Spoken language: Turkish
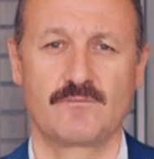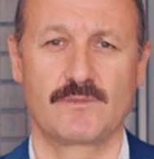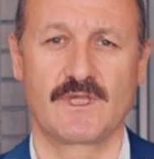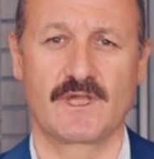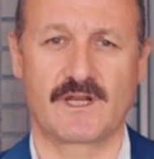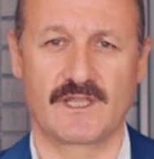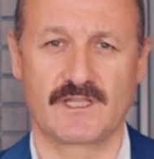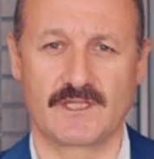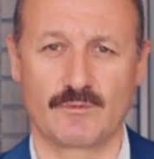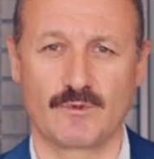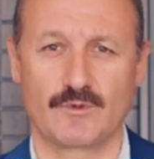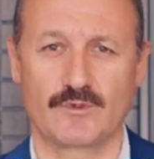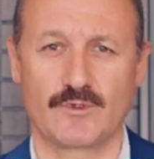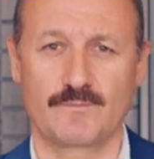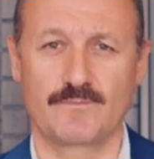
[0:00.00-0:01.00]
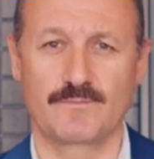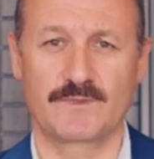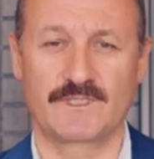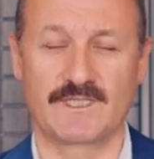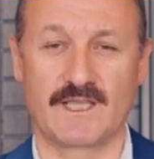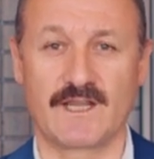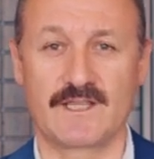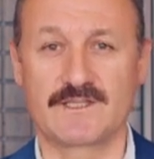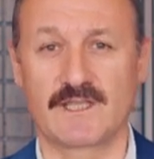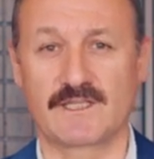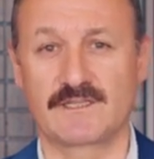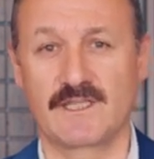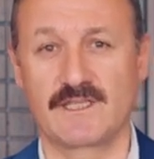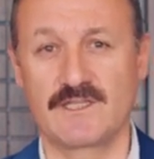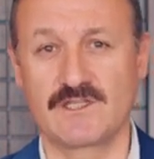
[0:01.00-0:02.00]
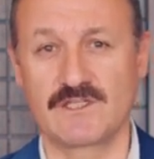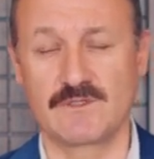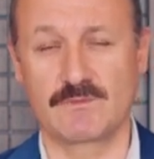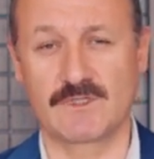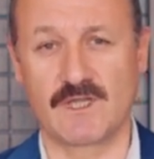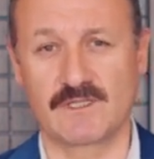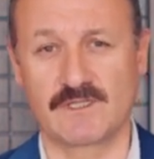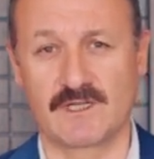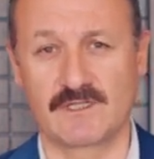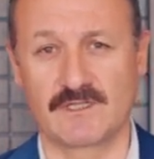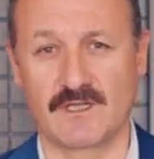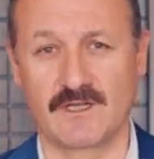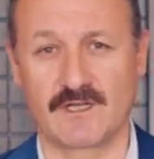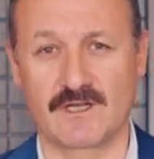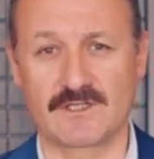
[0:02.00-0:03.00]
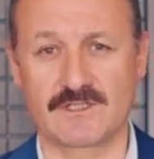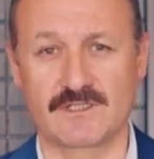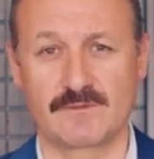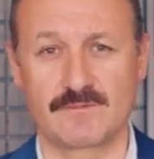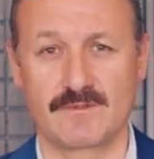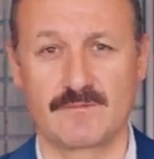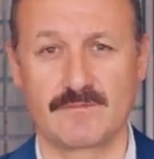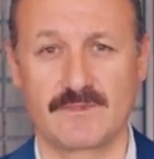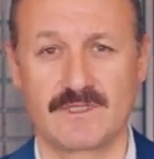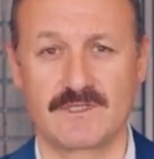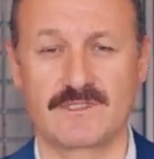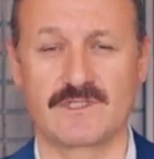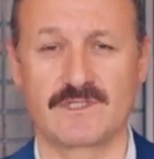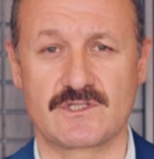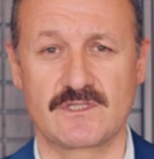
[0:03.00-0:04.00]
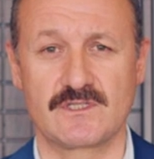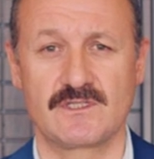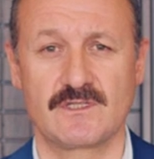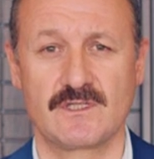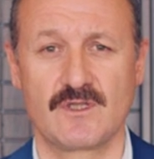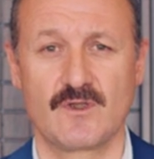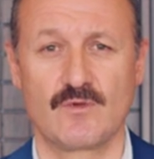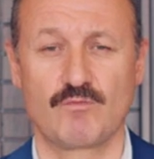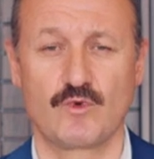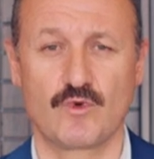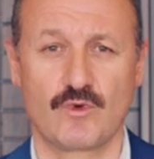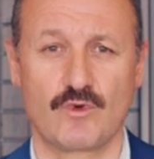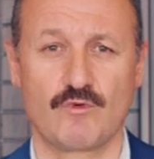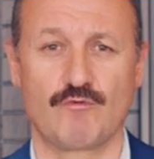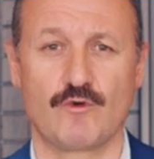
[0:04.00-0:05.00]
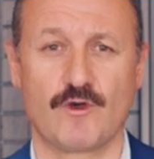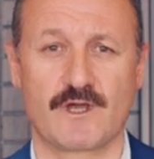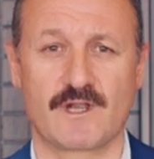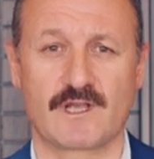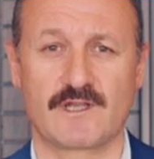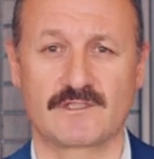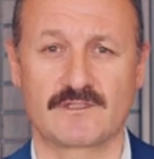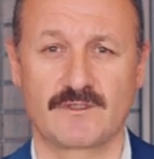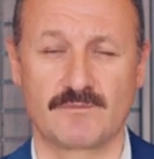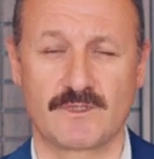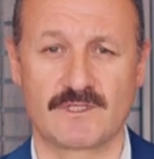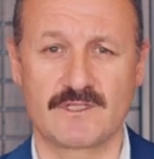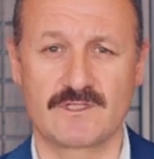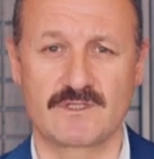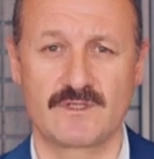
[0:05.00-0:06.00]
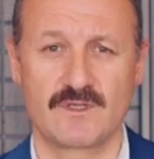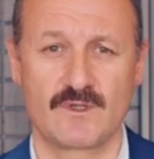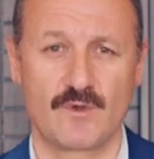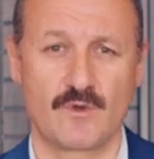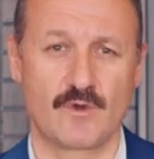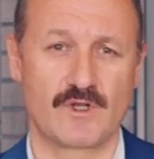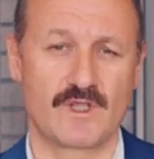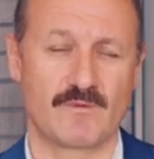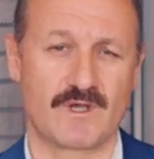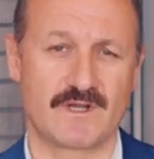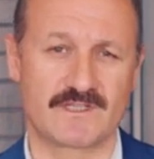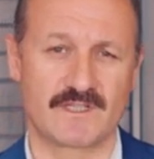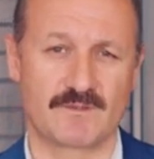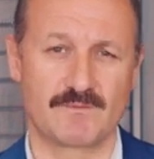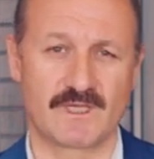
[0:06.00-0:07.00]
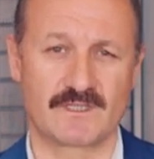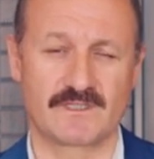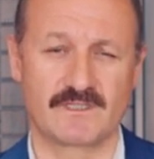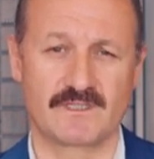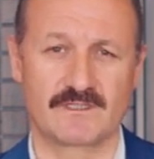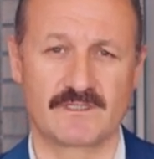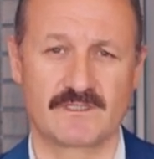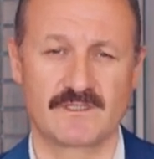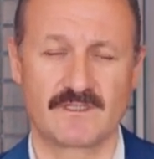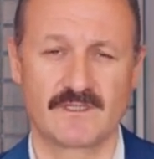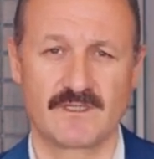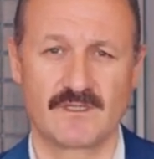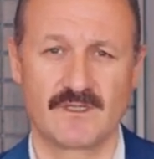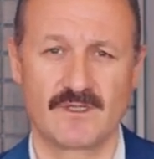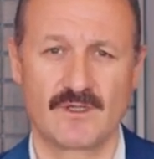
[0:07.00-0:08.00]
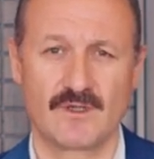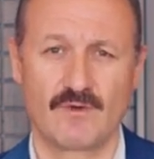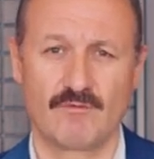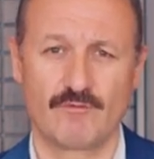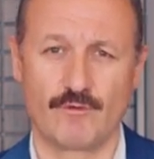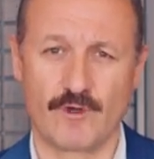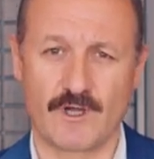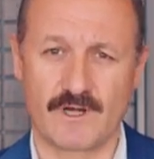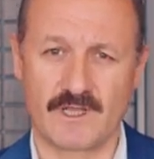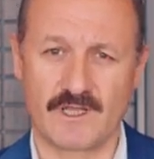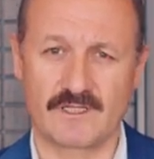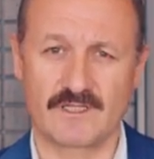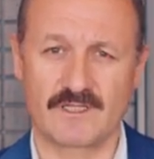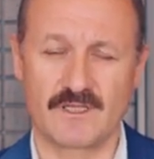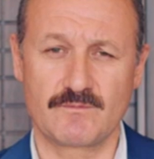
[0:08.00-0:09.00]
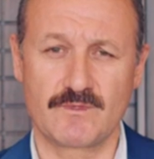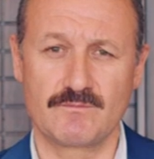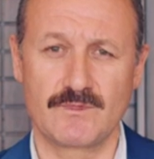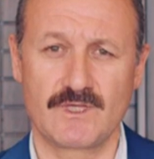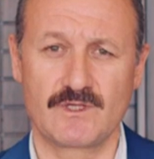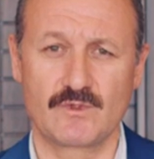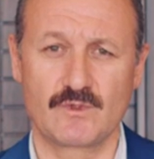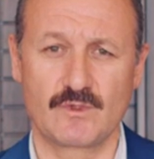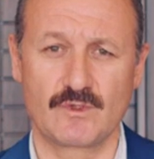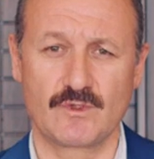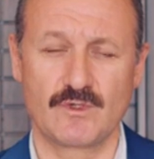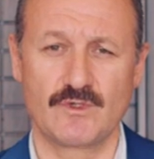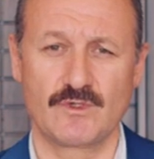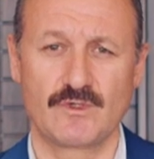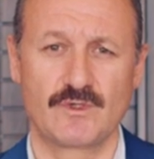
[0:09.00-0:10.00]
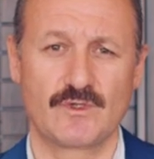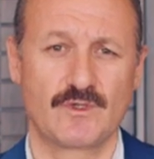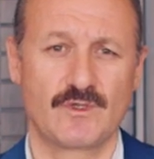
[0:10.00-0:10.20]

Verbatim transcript: bir araya da bulunup gelecekte iş imkanlarını araştırabilmeniz için bu fuara katılmanız önem arz etmektedir. Fuara katılabilmenin yolu